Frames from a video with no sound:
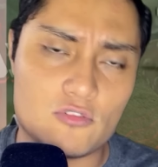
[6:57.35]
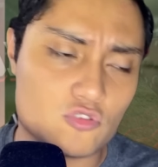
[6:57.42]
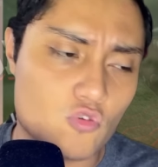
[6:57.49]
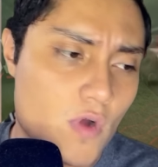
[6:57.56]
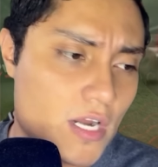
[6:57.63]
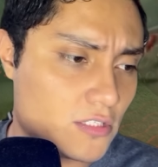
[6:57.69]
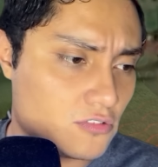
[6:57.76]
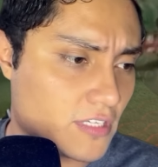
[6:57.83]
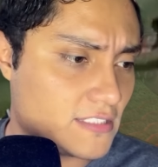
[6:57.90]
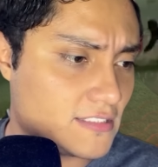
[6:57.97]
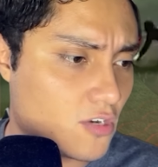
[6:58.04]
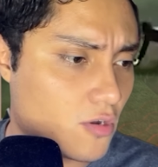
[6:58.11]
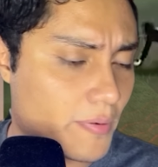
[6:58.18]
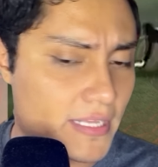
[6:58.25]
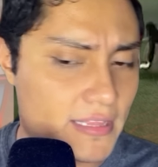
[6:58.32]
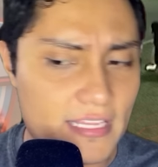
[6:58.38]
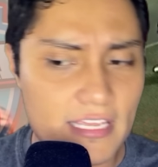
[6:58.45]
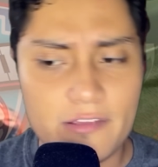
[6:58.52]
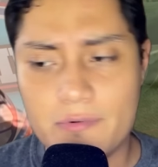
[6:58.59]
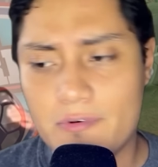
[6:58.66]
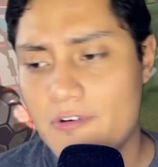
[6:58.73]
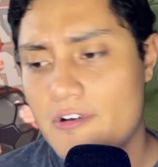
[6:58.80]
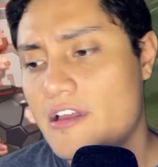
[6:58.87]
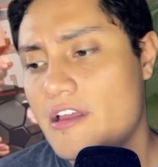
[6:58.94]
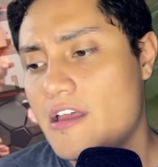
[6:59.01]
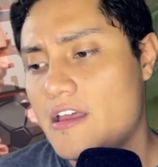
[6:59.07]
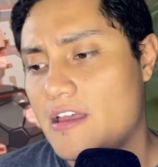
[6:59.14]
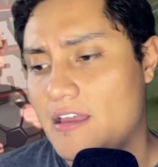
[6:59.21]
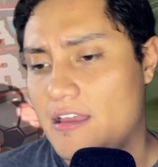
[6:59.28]
cuartos, que es el objetivo,
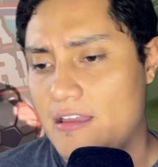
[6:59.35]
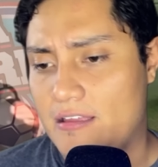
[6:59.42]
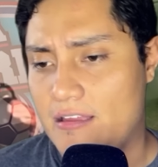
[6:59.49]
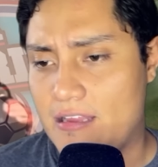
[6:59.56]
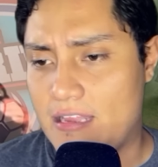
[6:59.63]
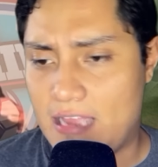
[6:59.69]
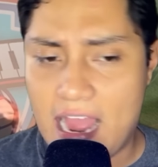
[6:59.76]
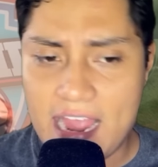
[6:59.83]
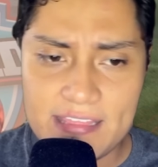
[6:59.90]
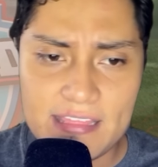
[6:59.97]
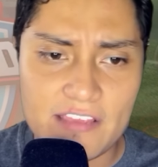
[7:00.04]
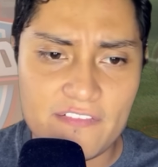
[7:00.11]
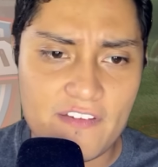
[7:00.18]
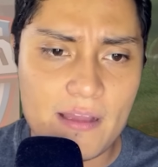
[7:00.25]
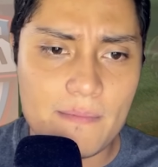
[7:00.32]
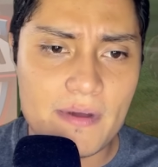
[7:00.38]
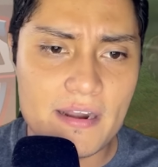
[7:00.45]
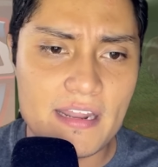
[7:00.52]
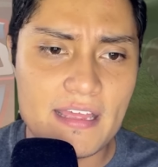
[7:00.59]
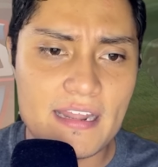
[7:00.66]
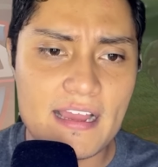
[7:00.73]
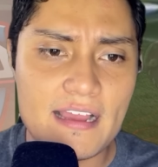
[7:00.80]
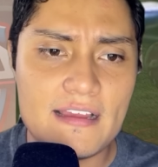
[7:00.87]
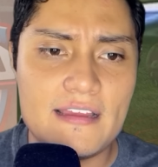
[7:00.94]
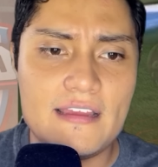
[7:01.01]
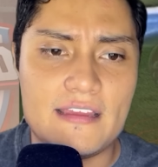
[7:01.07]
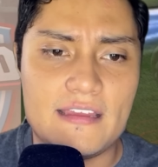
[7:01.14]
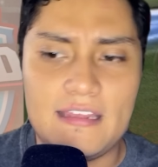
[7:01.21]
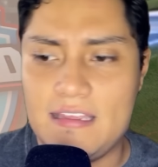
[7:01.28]
caen de fea manera
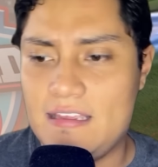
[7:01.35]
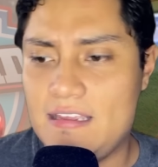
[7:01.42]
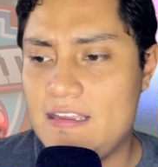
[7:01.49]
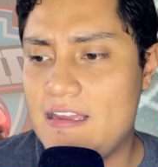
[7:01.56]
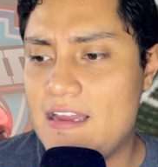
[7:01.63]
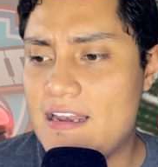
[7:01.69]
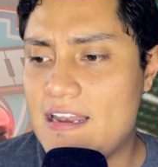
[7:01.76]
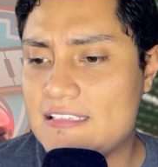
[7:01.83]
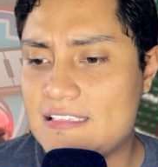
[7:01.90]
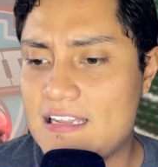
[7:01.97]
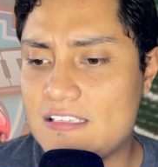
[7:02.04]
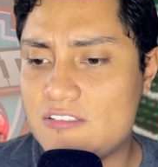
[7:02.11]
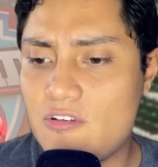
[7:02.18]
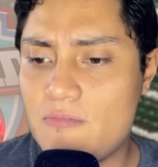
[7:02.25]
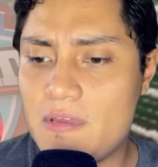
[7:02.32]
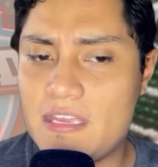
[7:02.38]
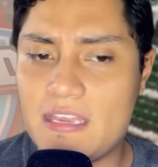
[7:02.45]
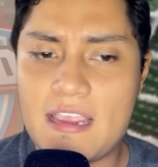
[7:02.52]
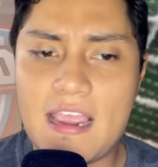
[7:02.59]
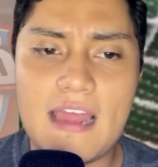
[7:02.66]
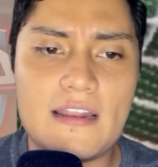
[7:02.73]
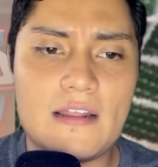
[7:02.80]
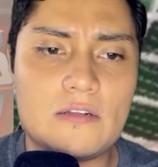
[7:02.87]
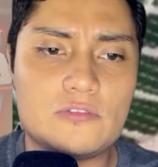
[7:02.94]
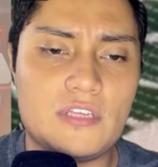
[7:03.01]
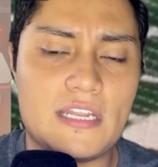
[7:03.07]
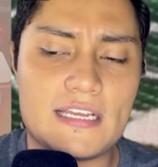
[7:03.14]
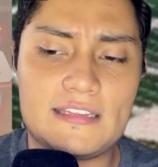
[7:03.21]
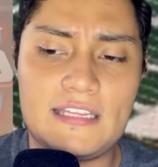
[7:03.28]
y en la selección mexicana, los
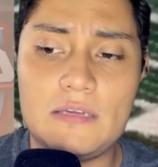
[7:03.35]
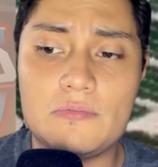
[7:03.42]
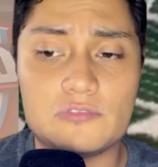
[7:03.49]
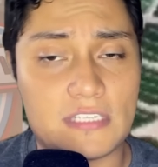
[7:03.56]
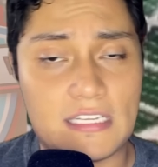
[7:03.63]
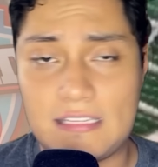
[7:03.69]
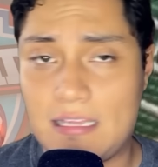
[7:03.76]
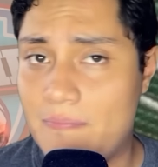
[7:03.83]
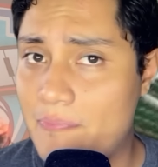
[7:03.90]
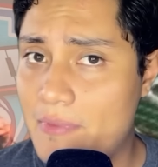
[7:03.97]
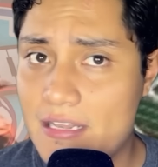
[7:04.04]
directivos que también